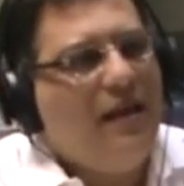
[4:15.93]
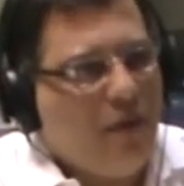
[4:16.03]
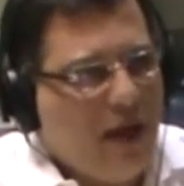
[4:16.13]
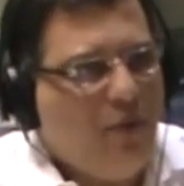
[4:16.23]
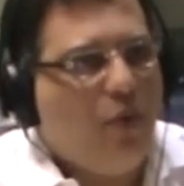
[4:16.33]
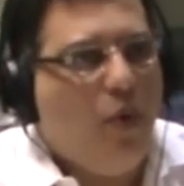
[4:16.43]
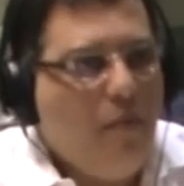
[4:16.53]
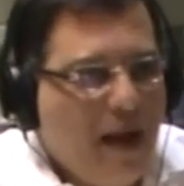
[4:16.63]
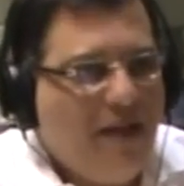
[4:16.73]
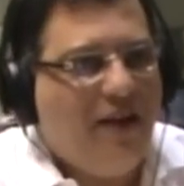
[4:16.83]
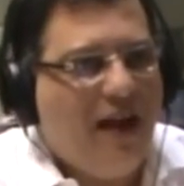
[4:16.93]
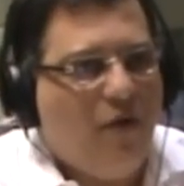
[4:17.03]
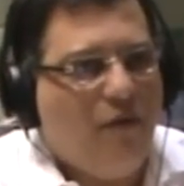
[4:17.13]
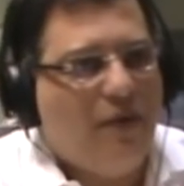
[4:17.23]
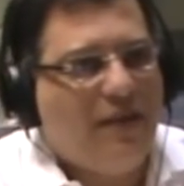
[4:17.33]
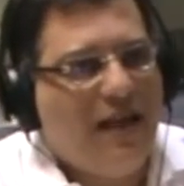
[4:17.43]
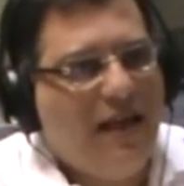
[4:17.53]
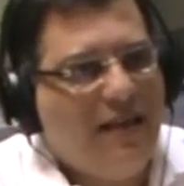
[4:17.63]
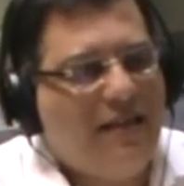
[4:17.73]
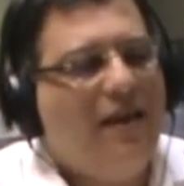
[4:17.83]
eu quero compartilhar com
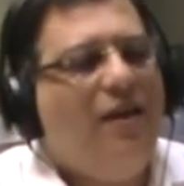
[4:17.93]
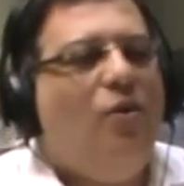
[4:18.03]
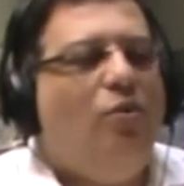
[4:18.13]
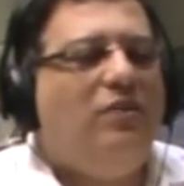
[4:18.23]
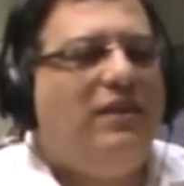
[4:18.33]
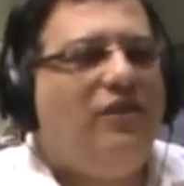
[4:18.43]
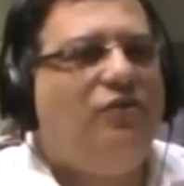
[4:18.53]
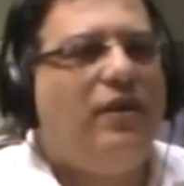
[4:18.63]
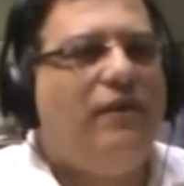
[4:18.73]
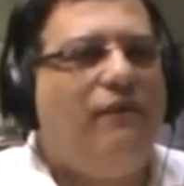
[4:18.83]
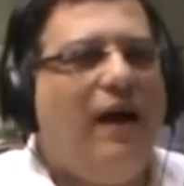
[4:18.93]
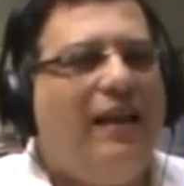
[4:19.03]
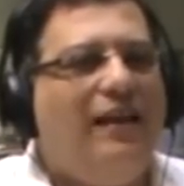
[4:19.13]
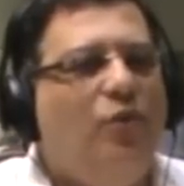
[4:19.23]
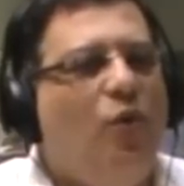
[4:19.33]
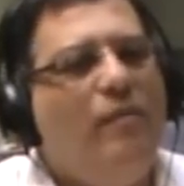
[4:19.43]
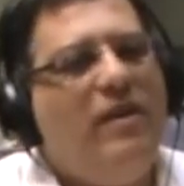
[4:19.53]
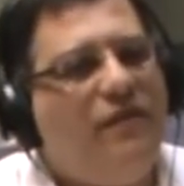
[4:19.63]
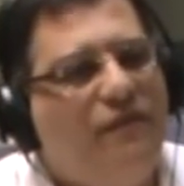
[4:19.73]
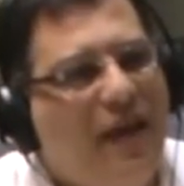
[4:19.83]
vocês um texto que fala do
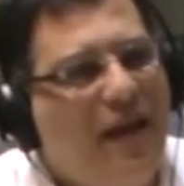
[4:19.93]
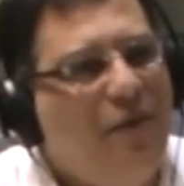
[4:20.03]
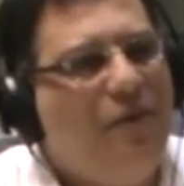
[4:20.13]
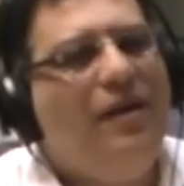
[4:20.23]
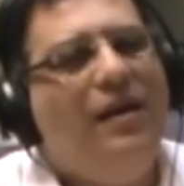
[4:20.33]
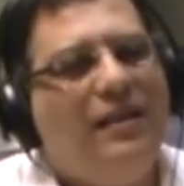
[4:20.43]
Homem de Ferro